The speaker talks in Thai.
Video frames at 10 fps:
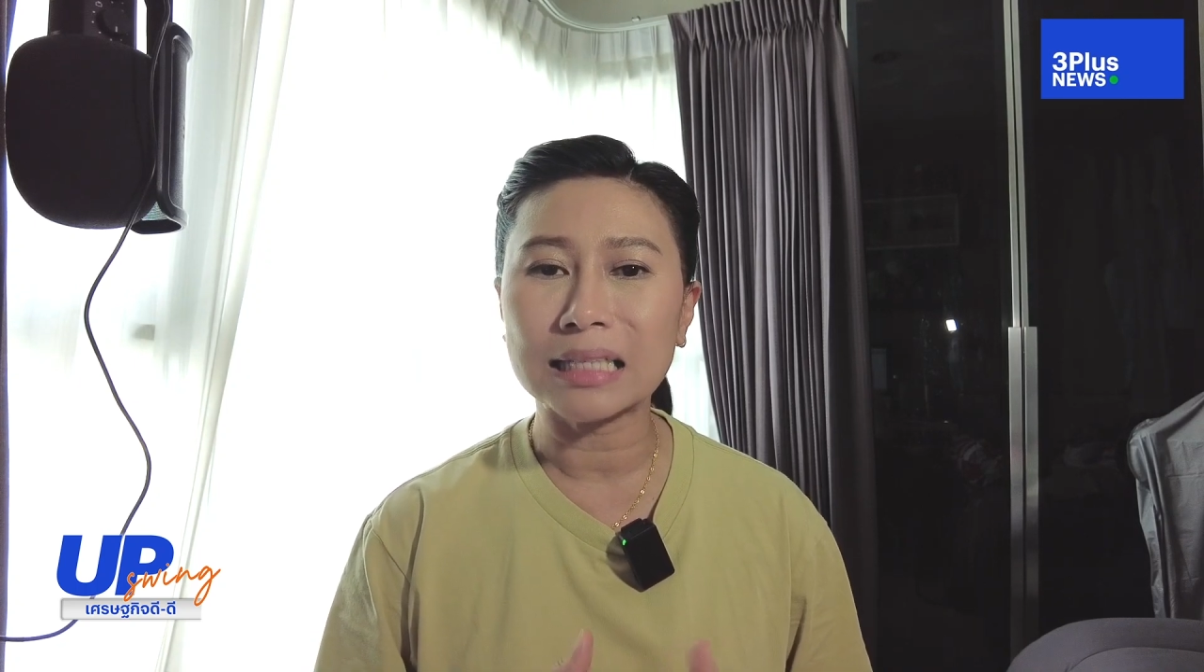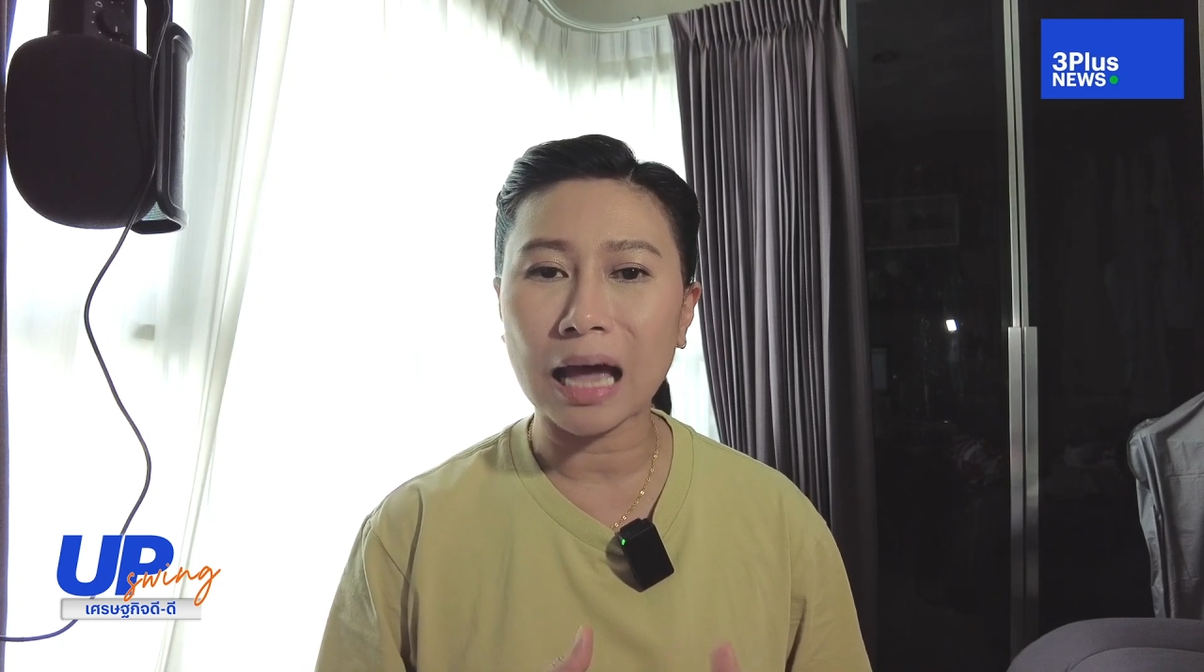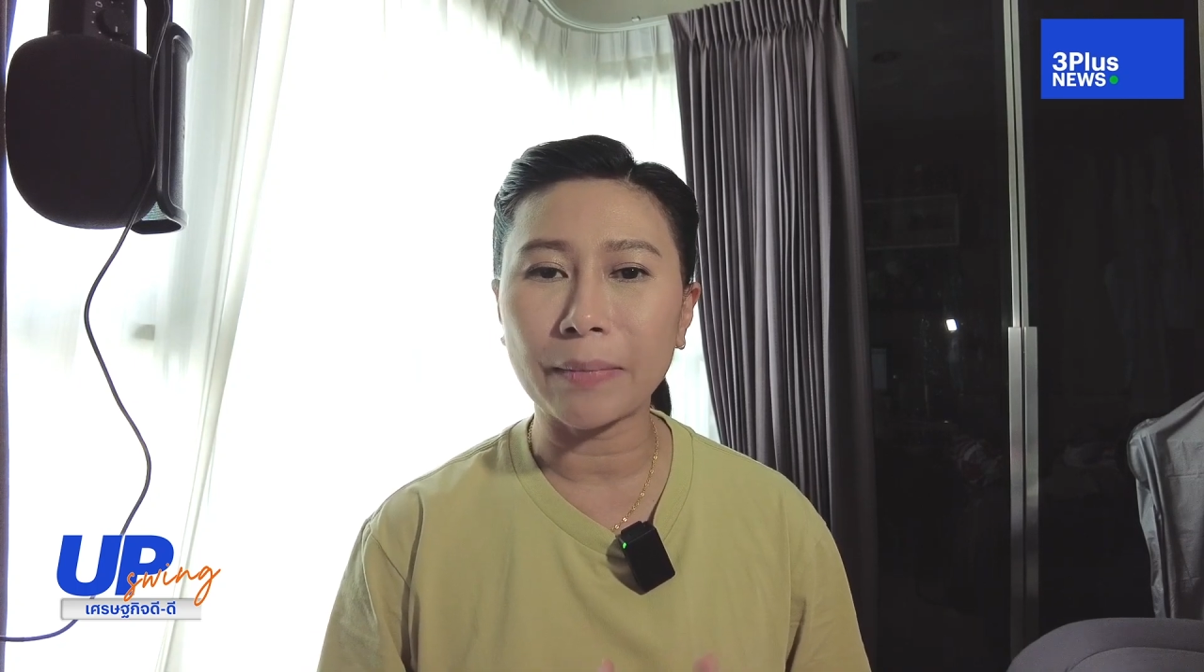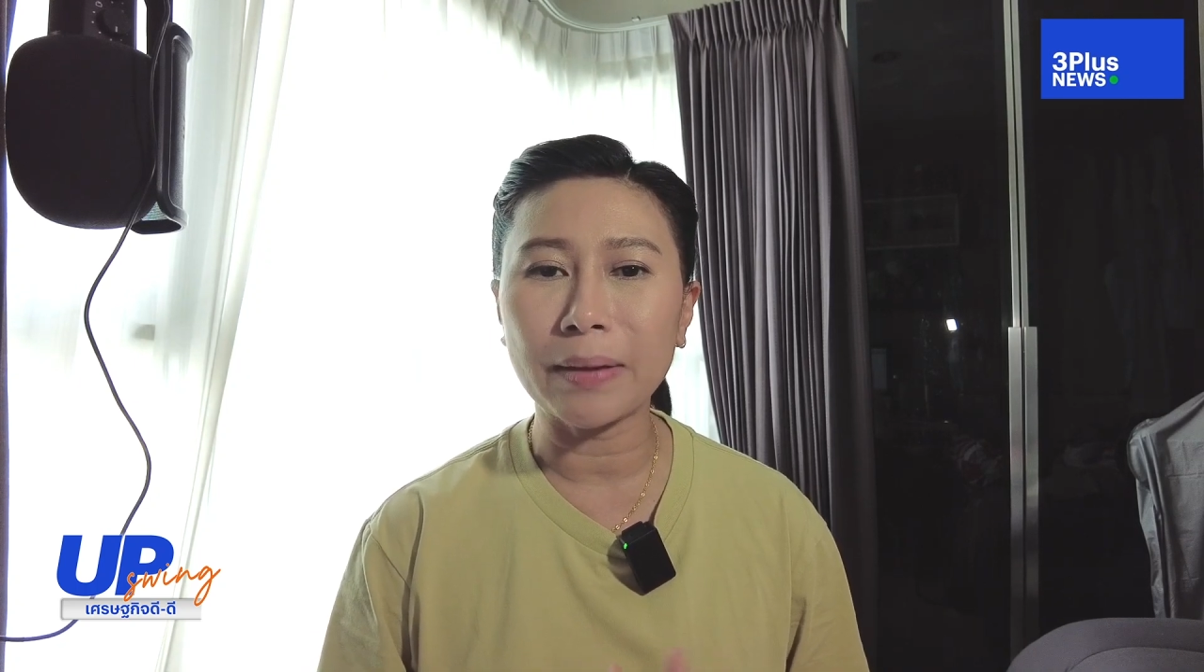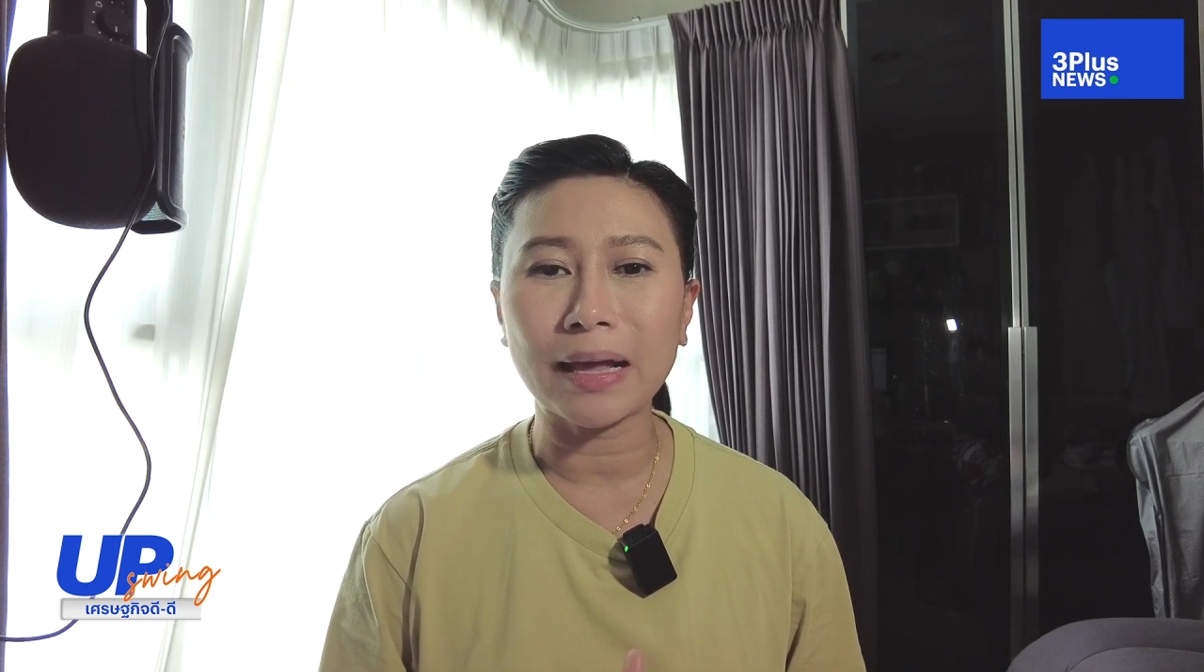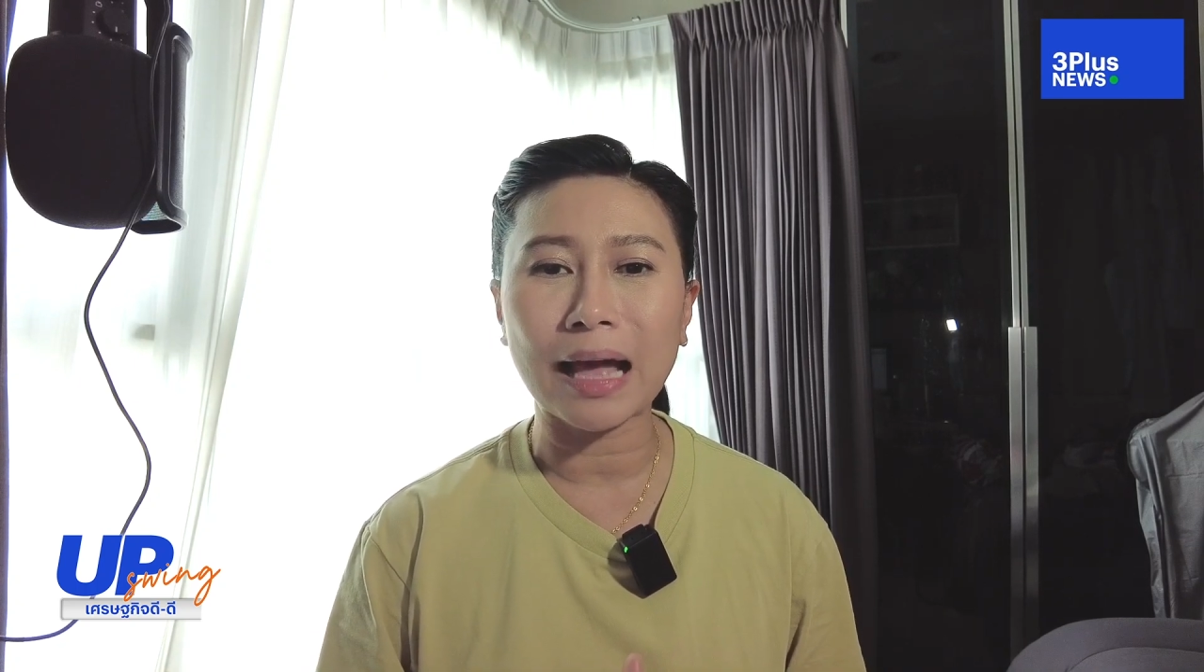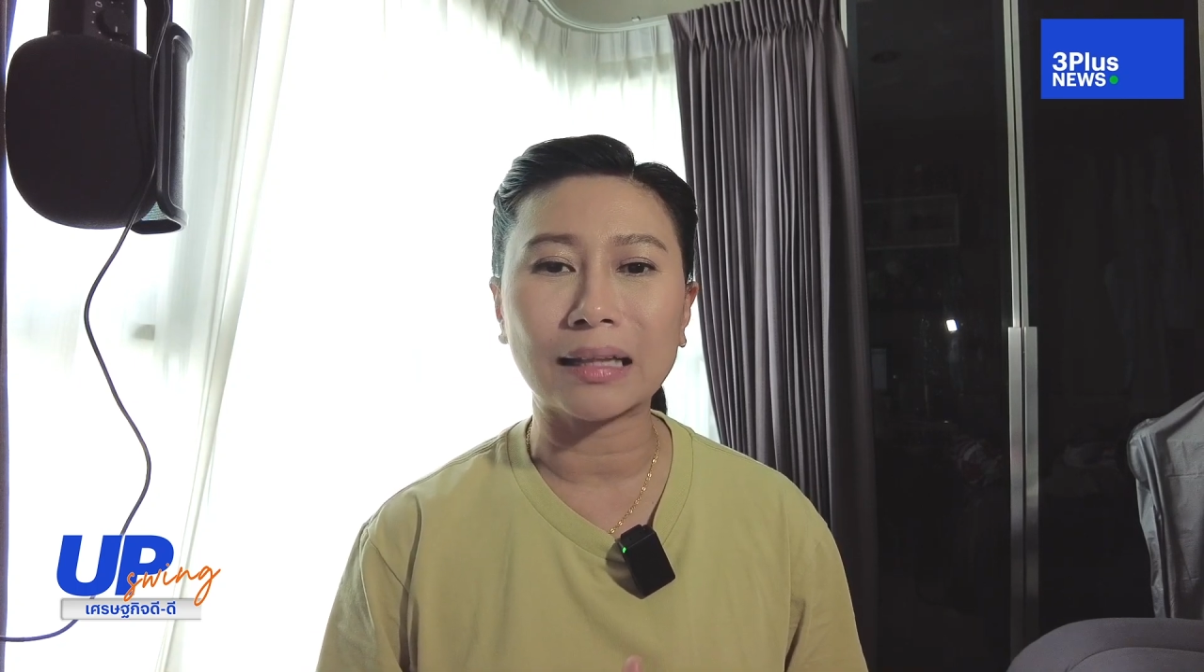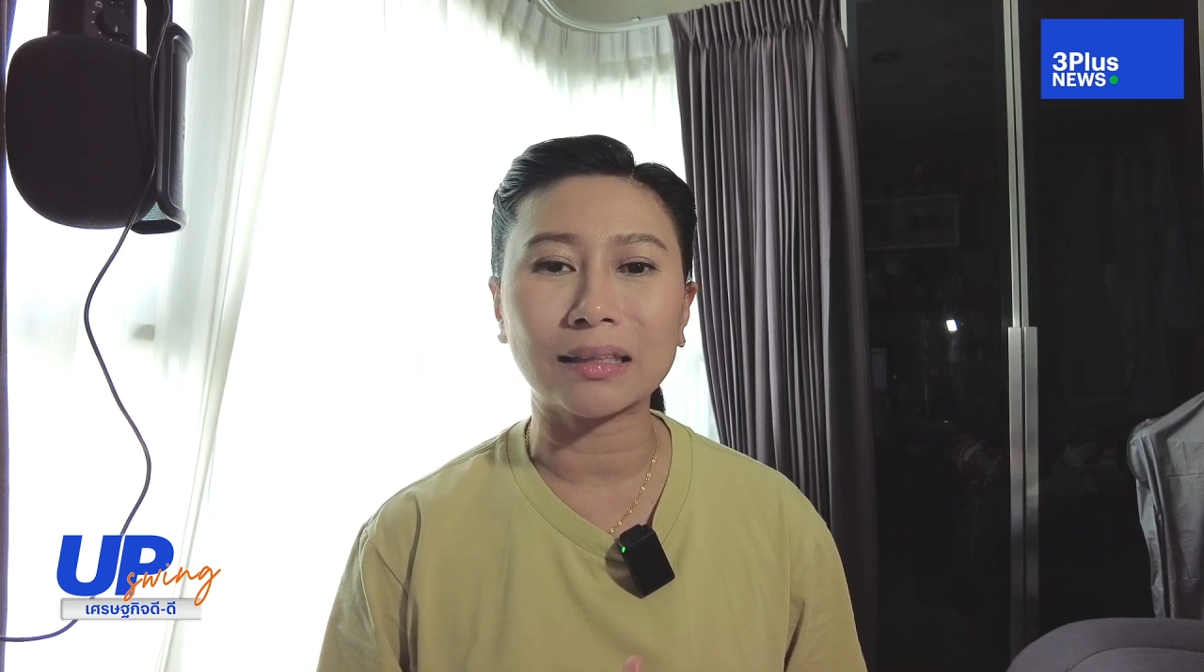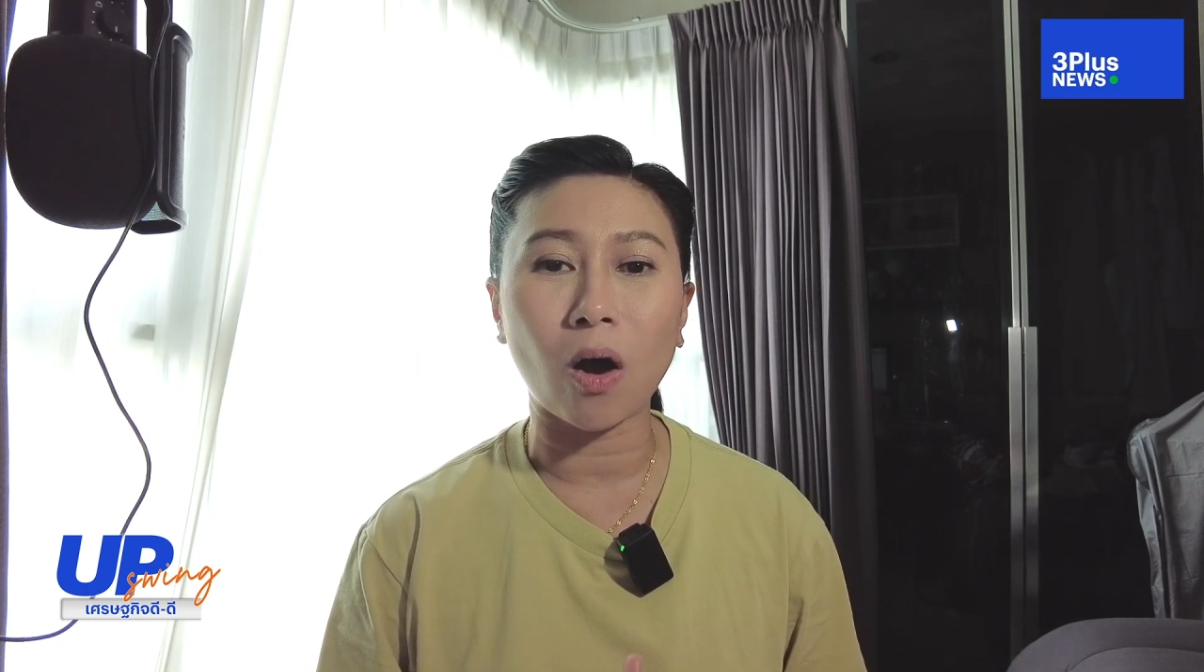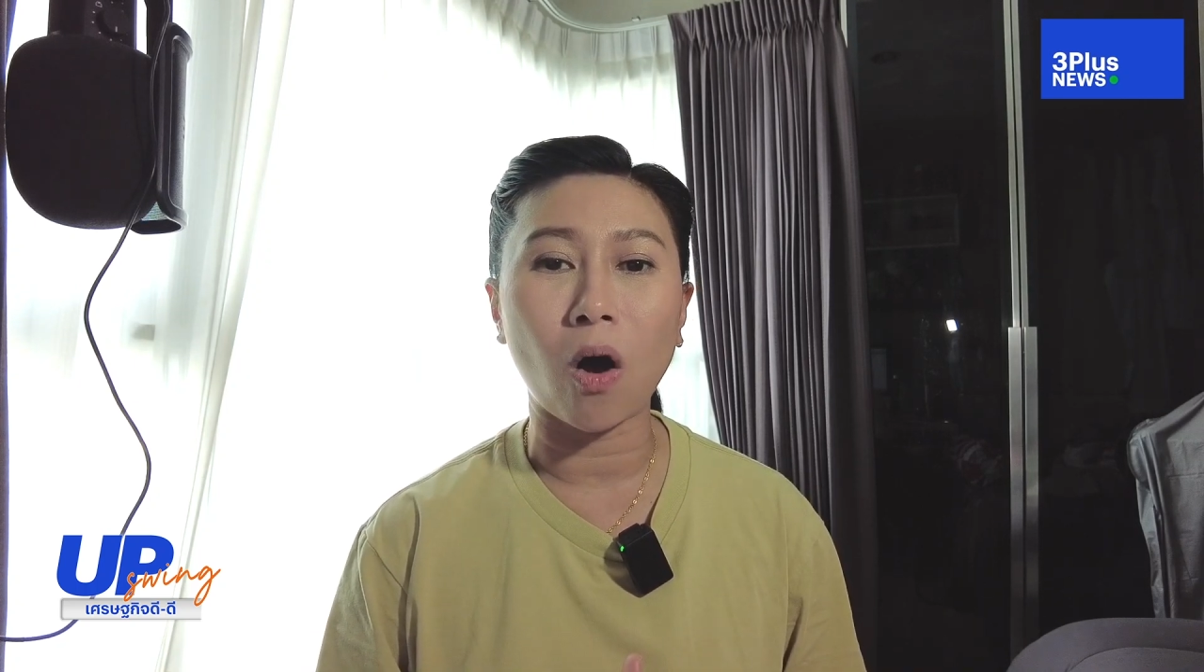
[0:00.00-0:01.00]
จะไม่มีการ
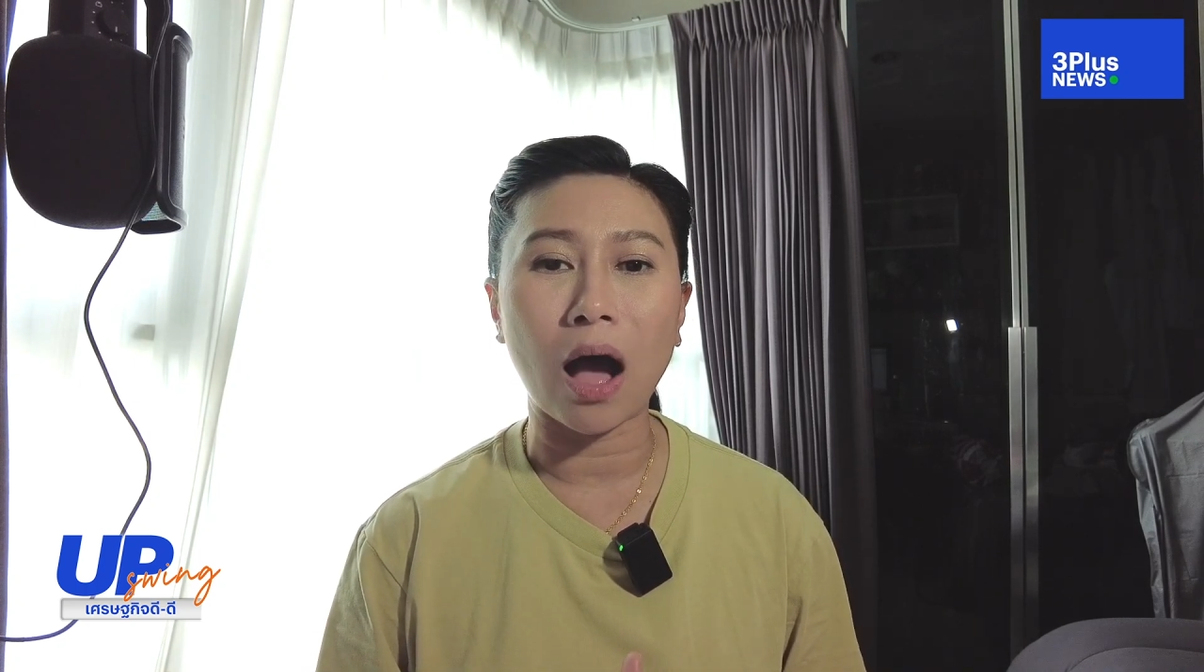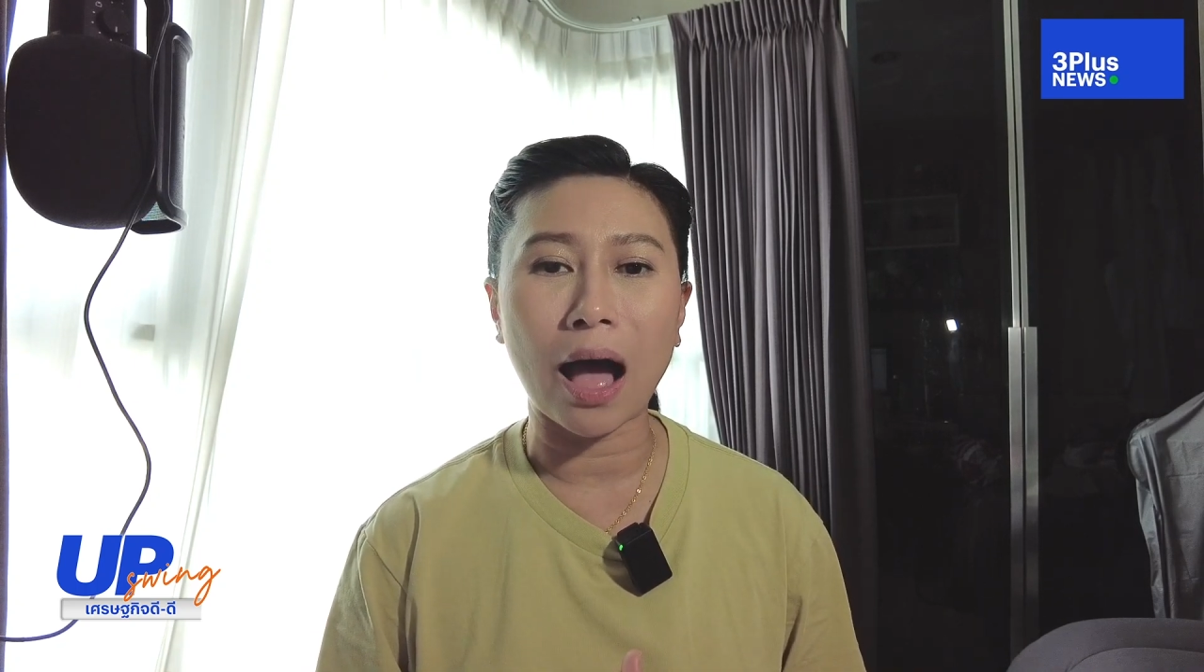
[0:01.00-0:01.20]
ต่อ